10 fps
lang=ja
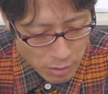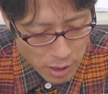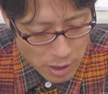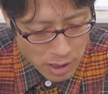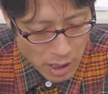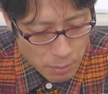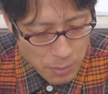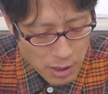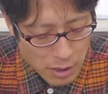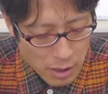嬉しい
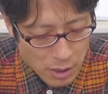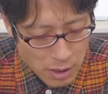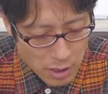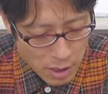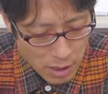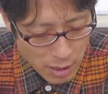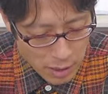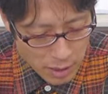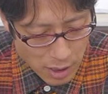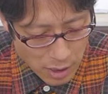反面で非正規か
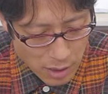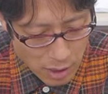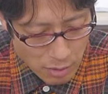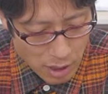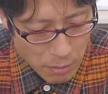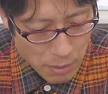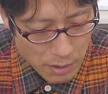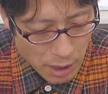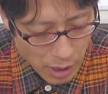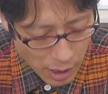ら正規になる壁
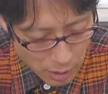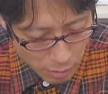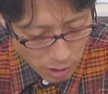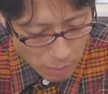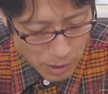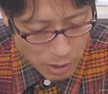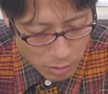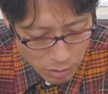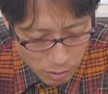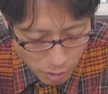は高いとため
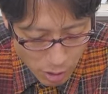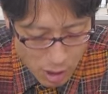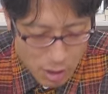息をつくと。